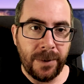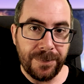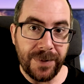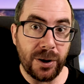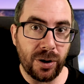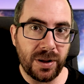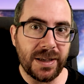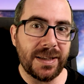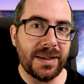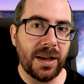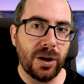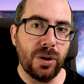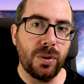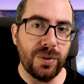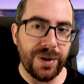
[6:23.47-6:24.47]
entonces
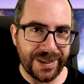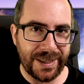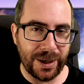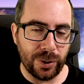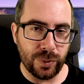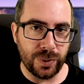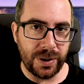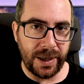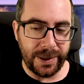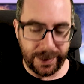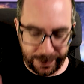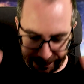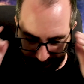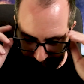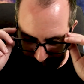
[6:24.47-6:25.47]
tengo unas
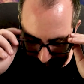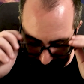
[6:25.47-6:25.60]
secundarias